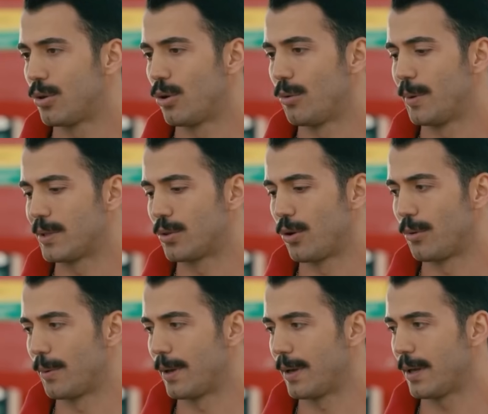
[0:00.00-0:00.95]
Tövbe
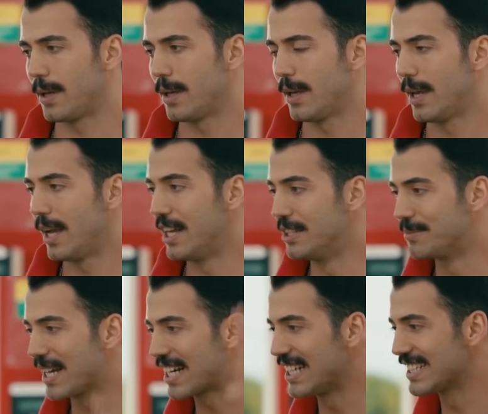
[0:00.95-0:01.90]
tövbe.
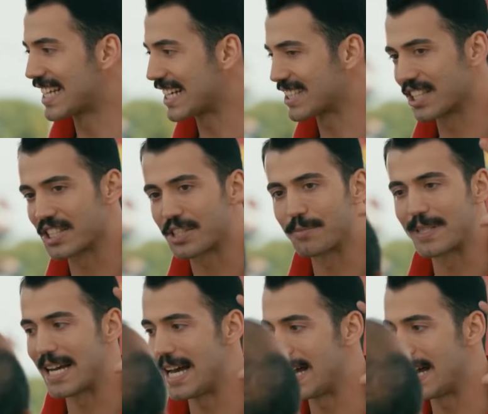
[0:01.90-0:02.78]
Elimde kalacaksınız şimdi